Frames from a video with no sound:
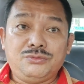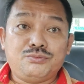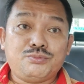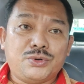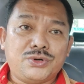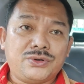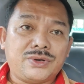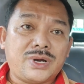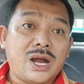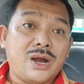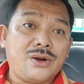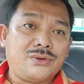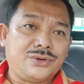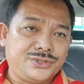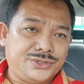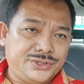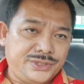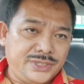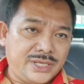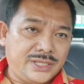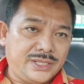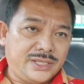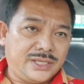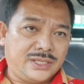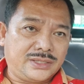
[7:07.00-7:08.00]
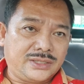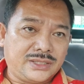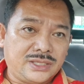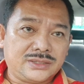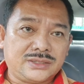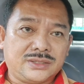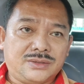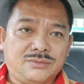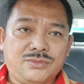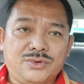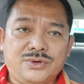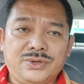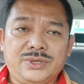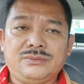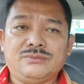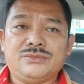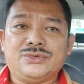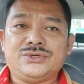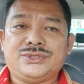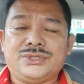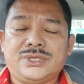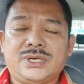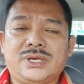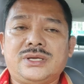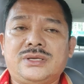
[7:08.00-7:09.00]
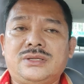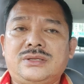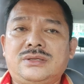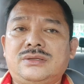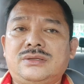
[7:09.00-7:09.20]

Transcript: 4 hours yan ha, tatakbuhin mo siya.